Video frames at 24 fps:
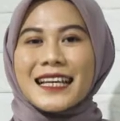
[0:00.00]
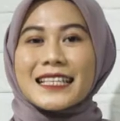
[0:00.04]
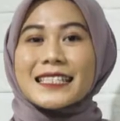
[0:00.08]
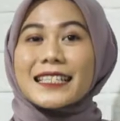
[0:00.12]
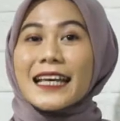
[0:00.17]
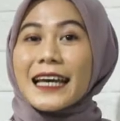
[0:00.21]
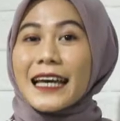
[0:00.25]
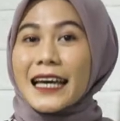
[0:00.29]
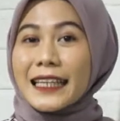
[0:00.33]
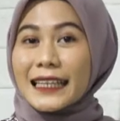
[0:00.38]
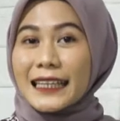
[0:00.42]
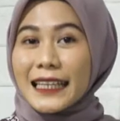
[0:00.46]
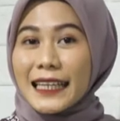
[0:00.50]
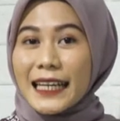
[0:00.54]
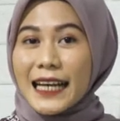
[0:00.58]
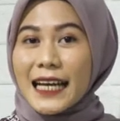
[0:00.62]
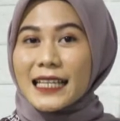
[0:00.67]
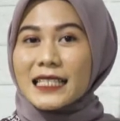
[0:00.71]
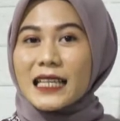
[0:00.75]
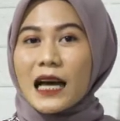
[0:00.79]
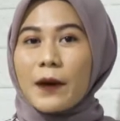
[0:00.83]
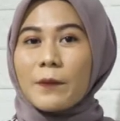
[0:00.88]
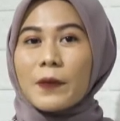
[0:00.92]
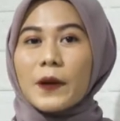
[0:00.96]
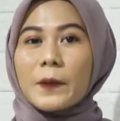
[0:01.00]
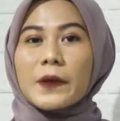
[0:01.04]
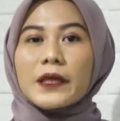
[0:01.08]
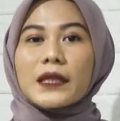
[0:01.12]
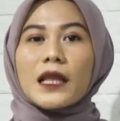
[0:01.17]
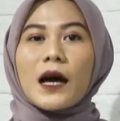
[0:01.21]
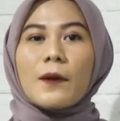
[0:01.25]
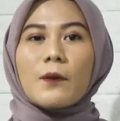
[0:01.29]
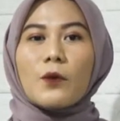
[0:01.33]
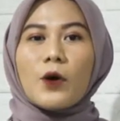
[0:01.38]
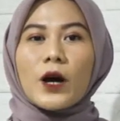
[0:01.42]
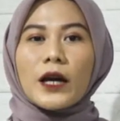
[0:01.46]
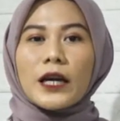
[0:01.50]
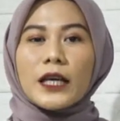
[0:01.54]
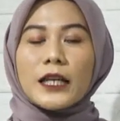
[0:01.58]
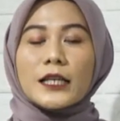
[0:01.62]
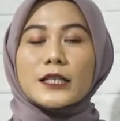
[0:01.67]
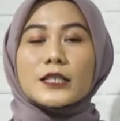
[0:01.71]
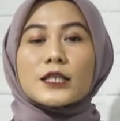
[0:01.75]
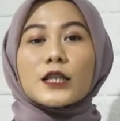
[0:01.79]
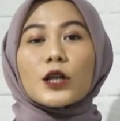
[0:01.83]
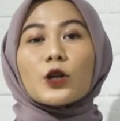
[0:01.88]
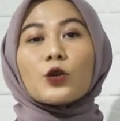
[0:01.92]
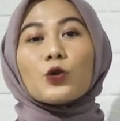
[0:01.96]
Saya Trias Habermita
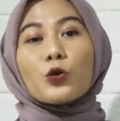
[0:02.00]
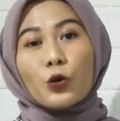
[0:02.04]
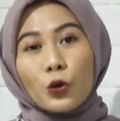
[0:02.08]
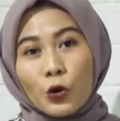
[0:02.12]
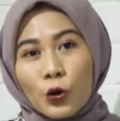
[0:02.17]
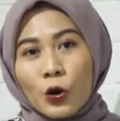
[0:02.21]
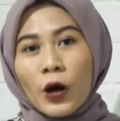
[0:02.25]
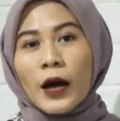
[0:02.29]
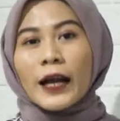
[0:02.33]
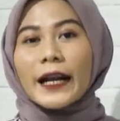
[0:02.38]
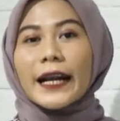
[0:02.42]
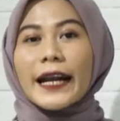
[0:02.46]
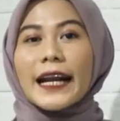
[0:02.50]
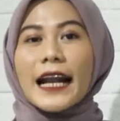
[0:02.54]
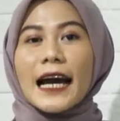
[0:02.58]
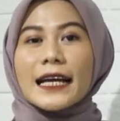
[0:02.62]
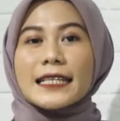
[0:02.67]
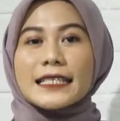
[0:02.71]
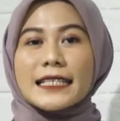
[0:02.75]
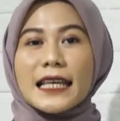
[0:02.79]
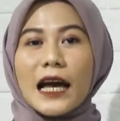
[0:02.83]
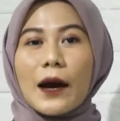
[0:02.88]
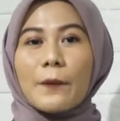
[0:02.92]
mewakili seluruh redaksi